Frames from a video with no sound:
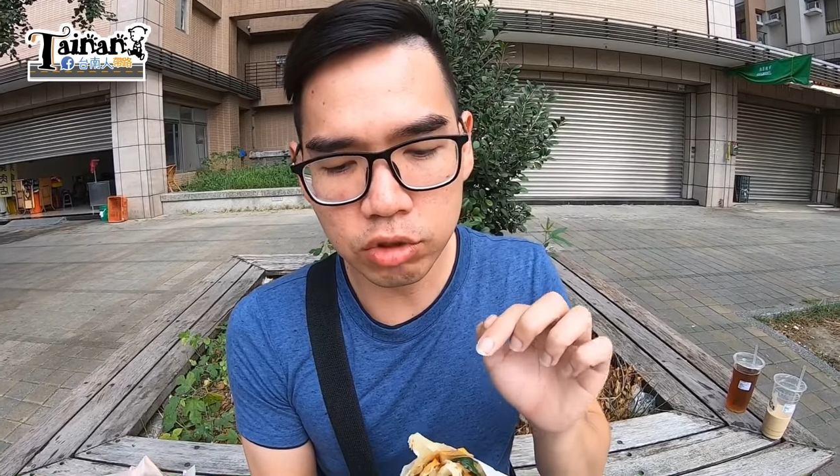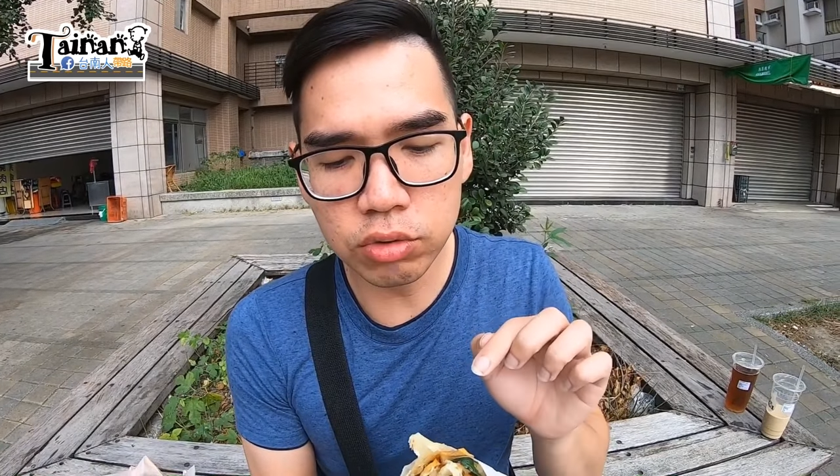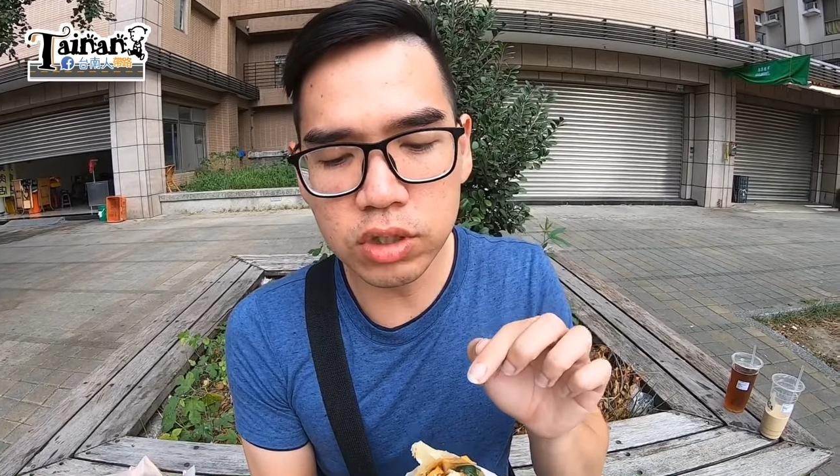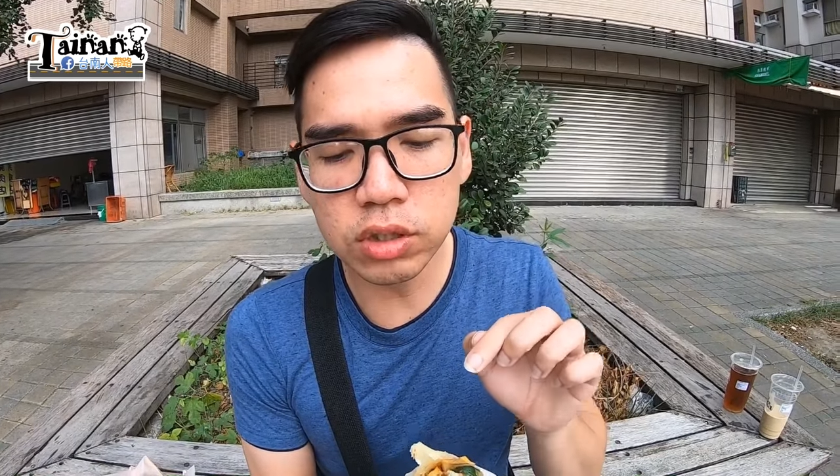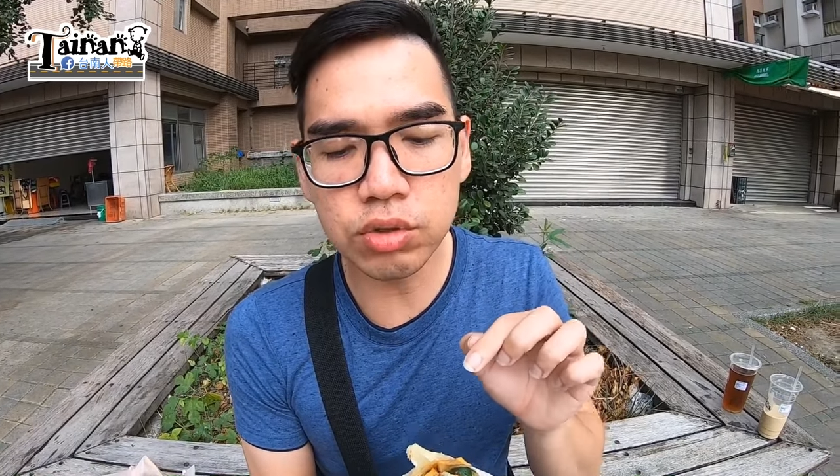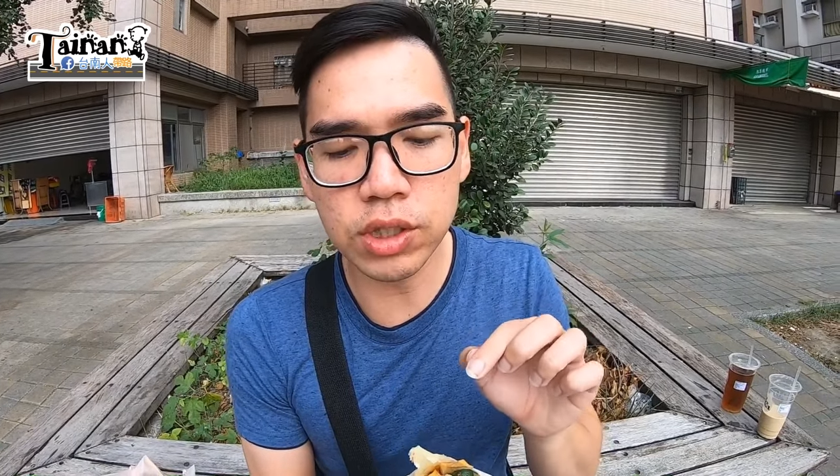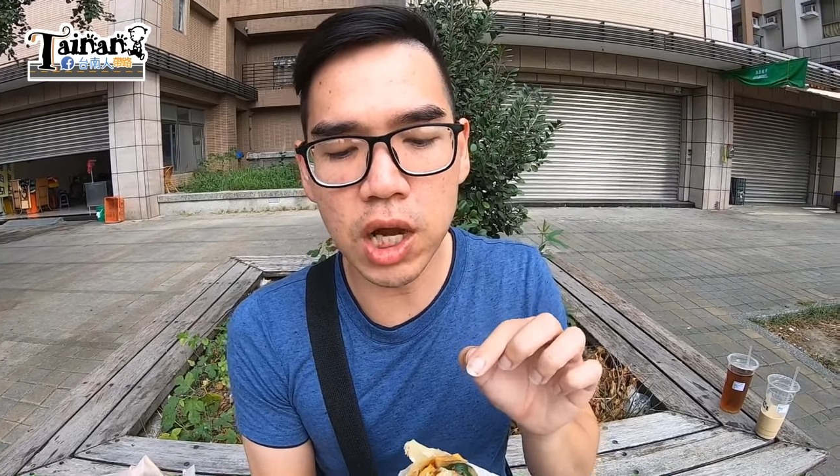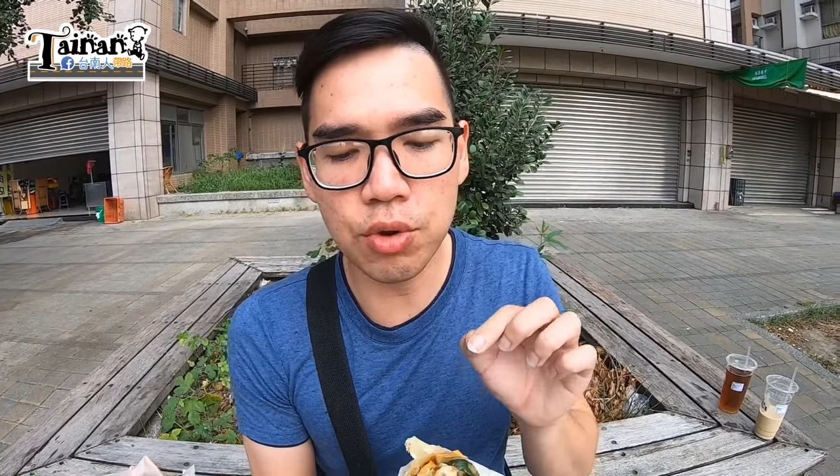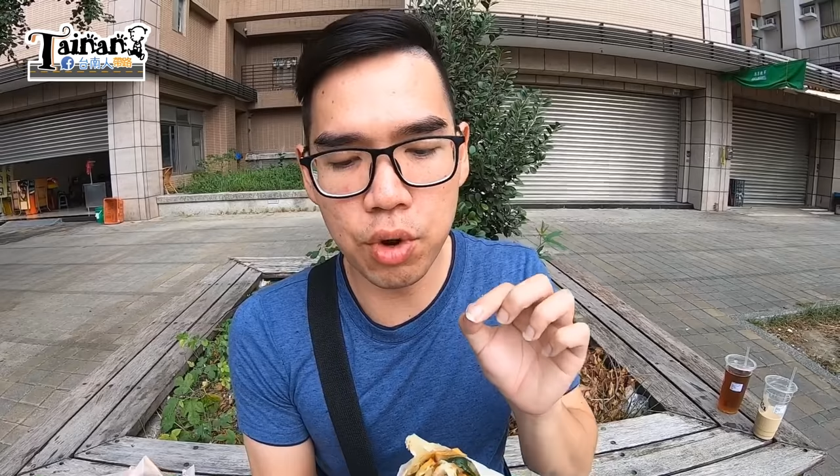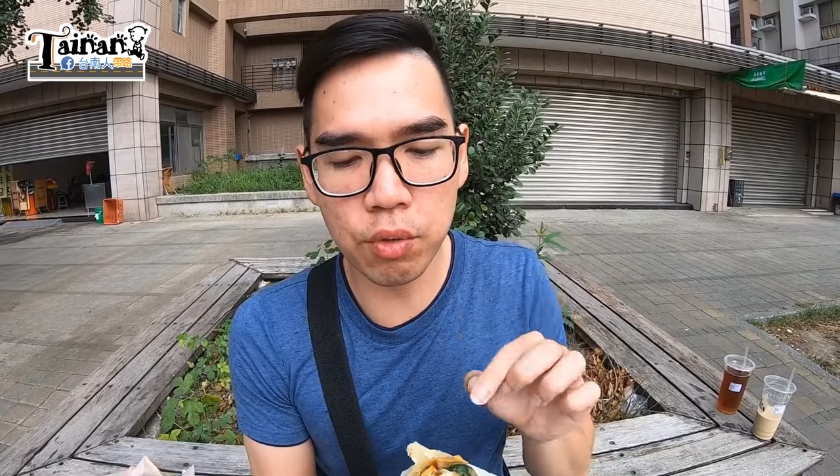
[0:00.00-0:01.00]
就是吃酸
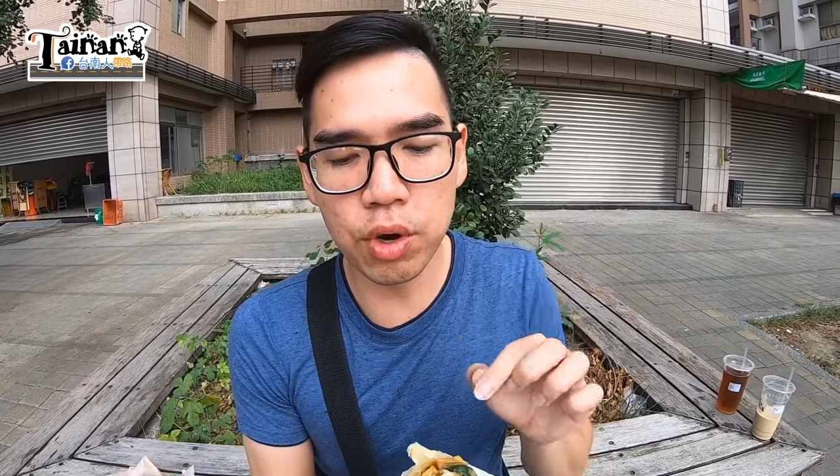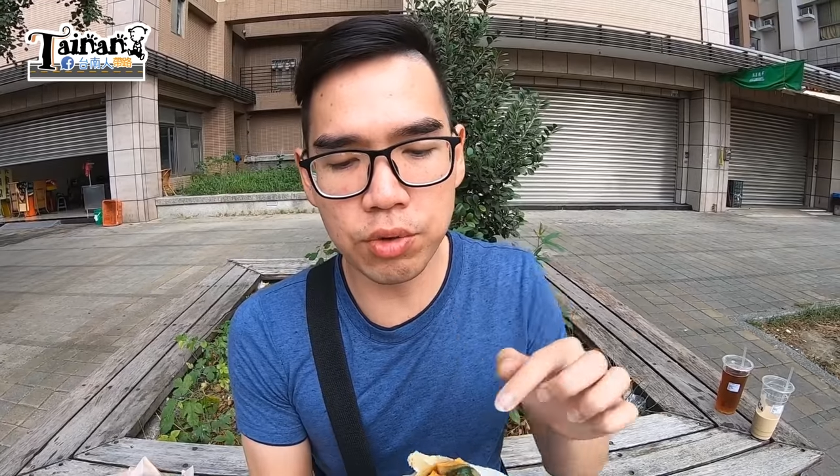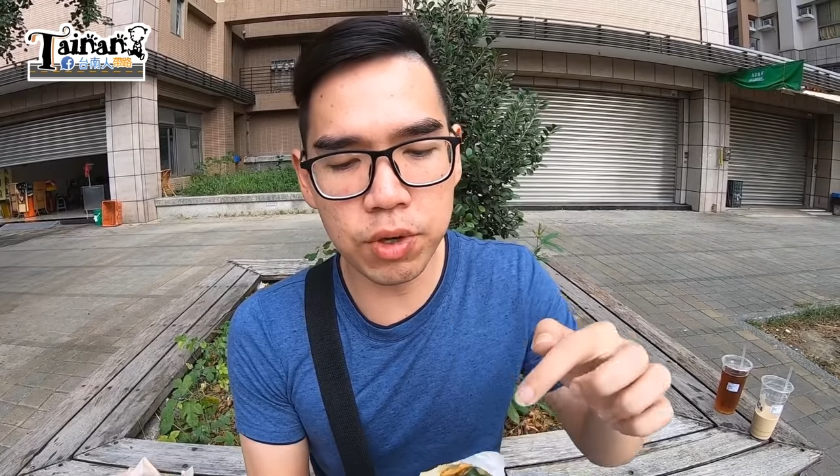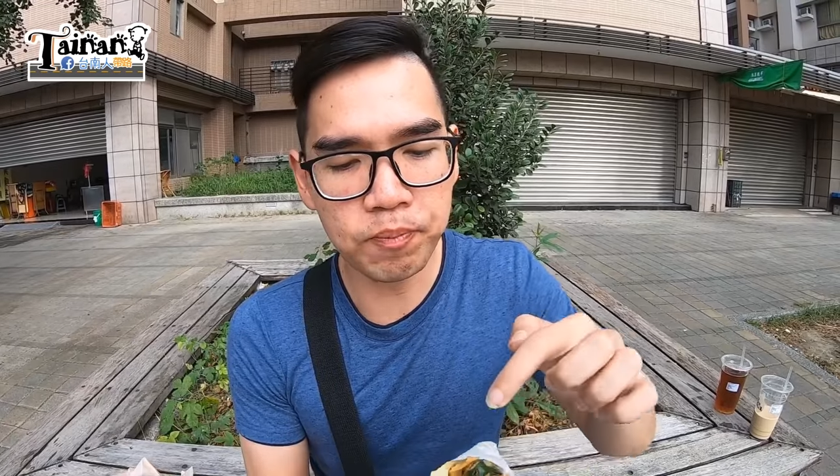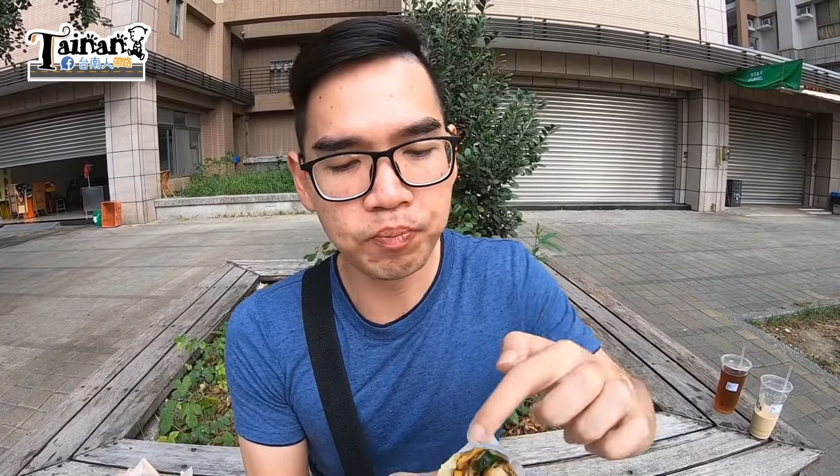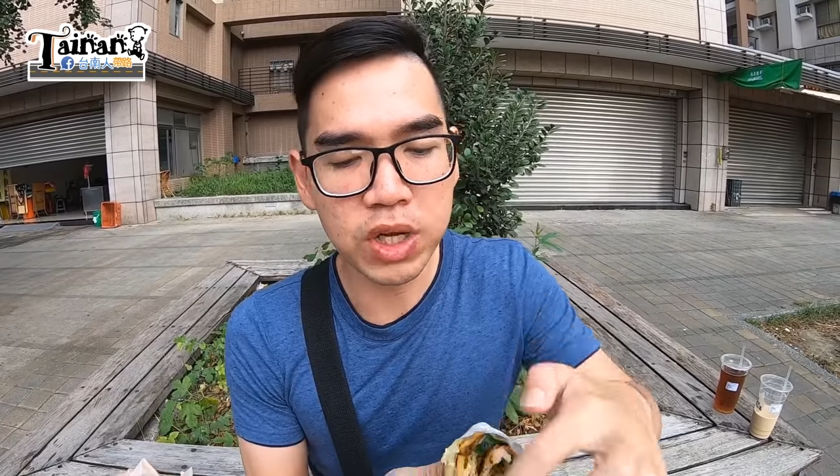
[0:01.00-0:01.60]
菜的原味，因为